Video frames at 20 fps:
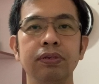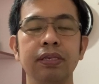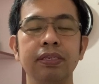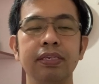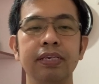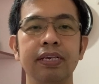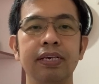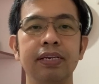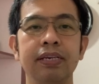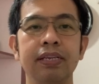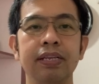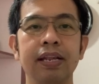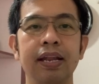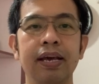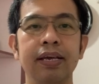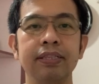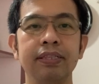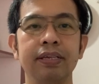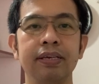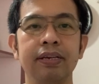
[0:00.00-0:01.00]
sa cigarette
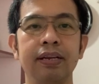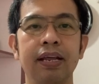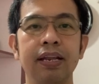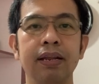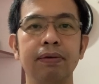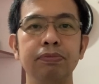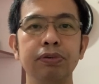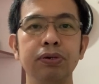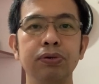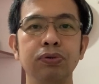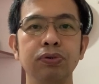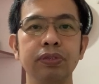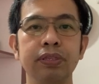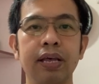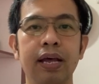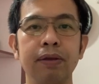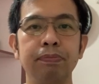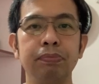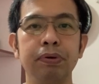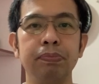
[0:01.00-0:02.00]
lighter, alam nyo kung
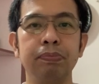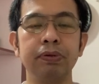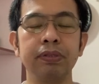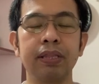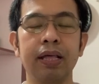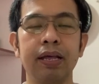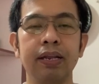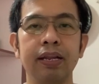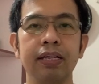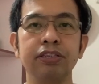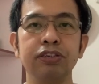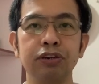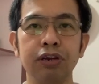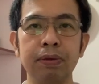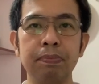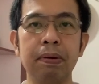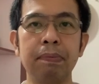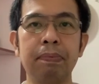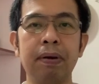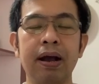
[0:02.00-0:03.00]
saan pupuntahan at yung
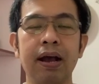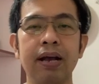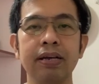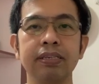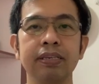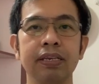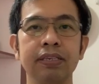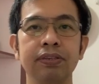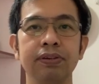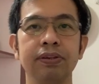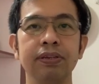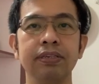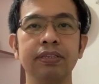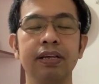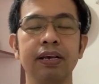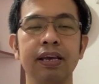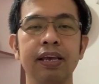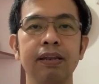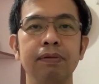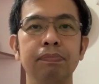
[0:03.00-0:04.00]
iba pang accessories
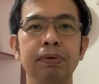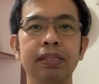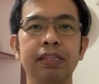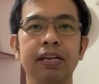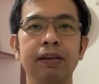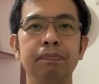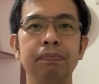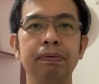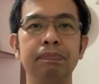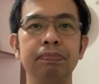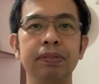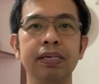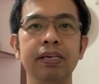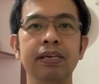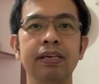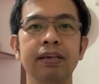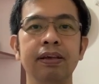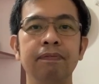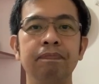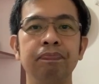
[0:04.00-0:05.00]
ng
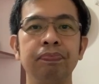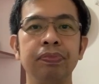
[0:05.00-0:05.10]
NB350.